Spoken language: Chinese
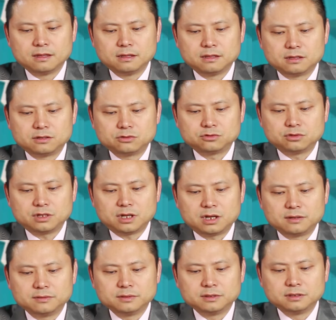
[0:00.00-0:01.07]
也就是说
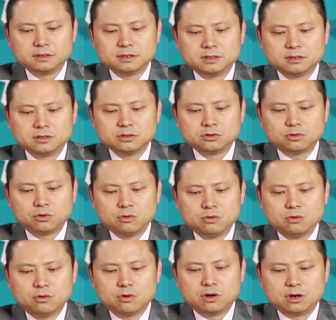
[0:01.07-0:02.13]
呢，通
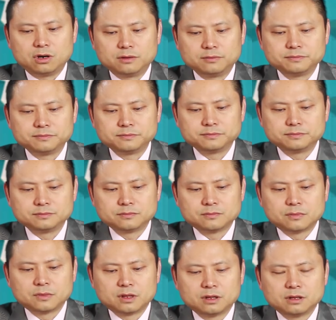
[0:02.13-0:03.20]
过。
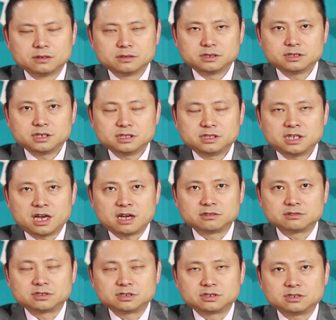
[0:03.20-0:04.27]
这些
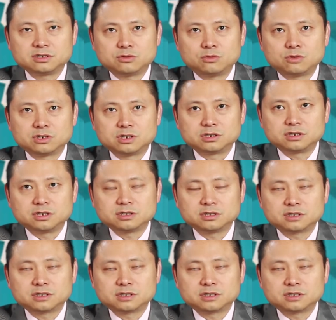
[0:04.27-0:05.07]
抢食，或者说